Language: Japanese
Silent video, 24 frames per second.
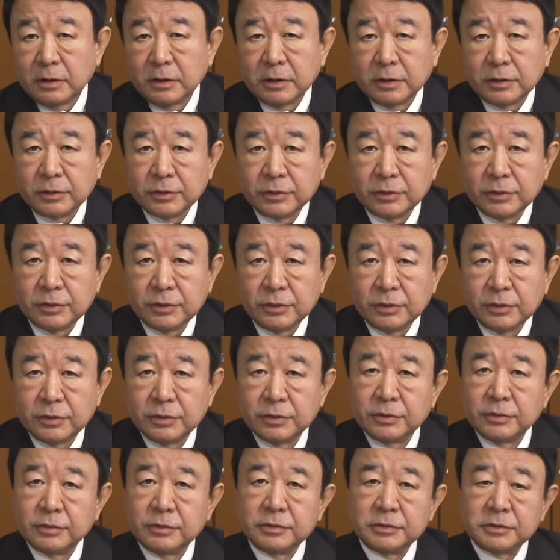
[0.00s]
あの
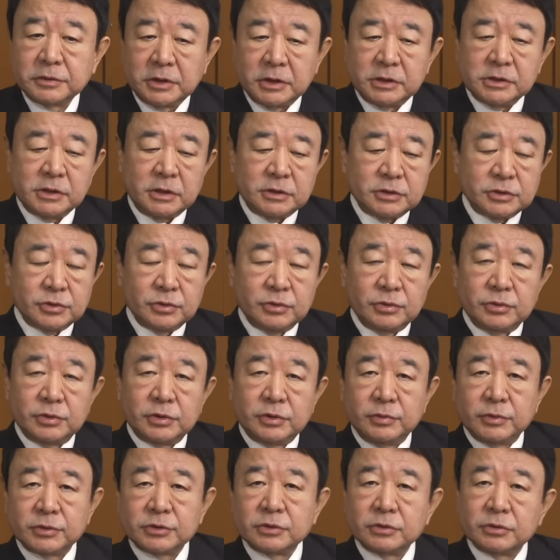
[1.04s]
経産省に
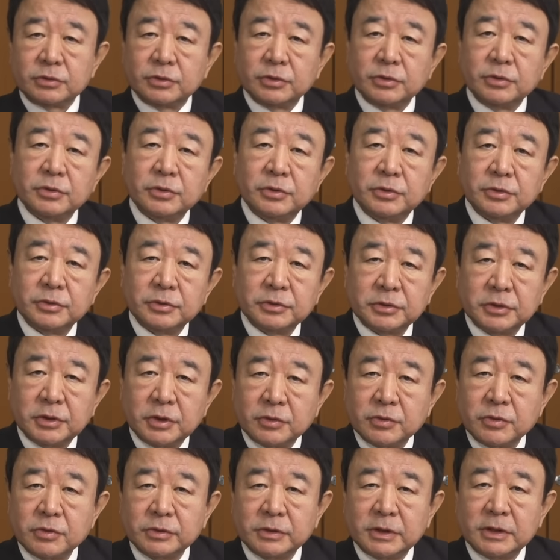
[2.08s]
もずっと警
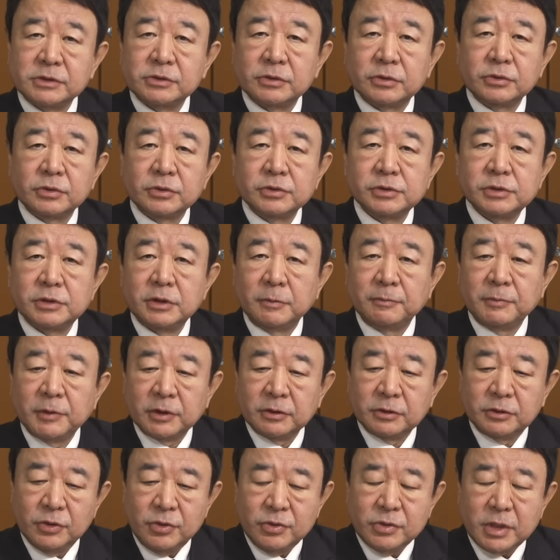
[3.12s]
告を出すと同時にやっぱり
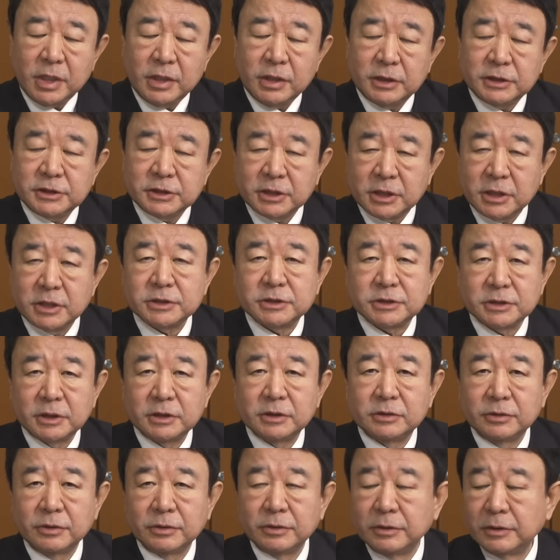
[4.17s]
業界はしっかりしな
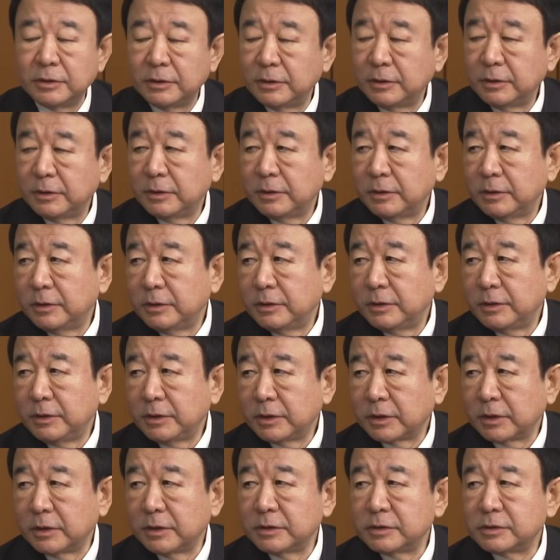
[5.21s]
いと
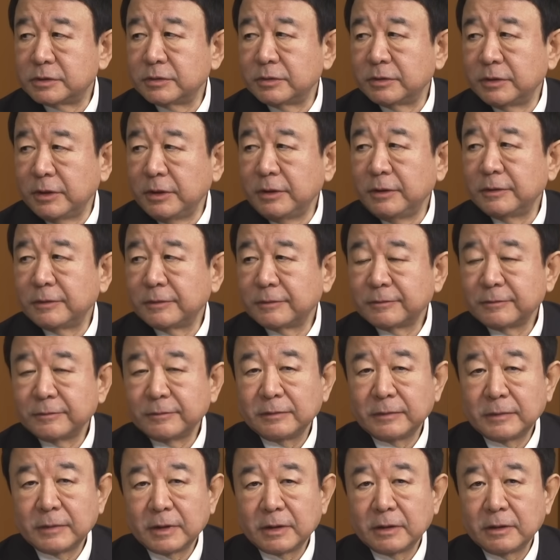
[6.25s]
いけないですよね。
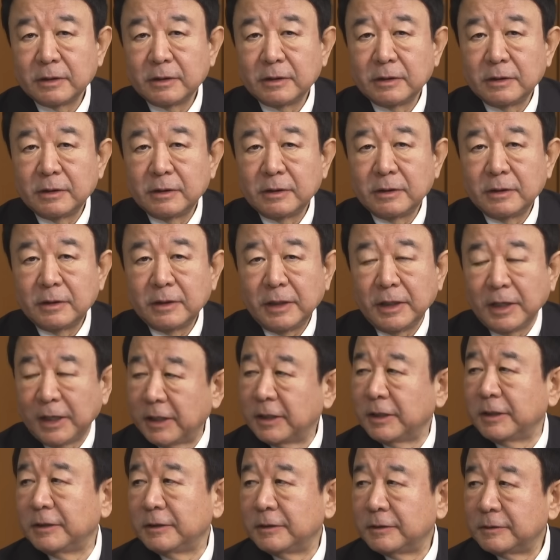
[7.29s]
は
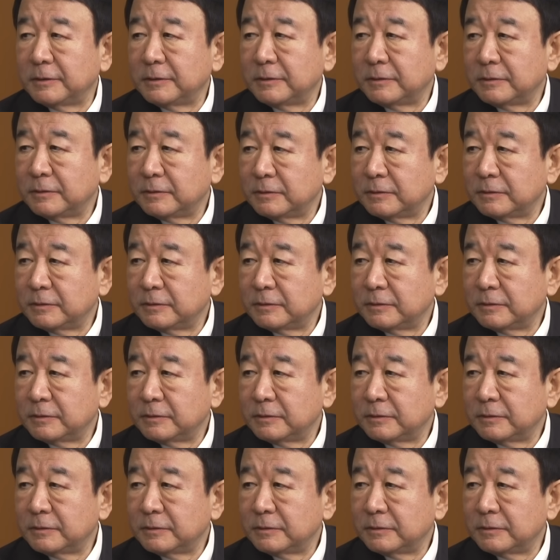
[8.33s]
い、はい、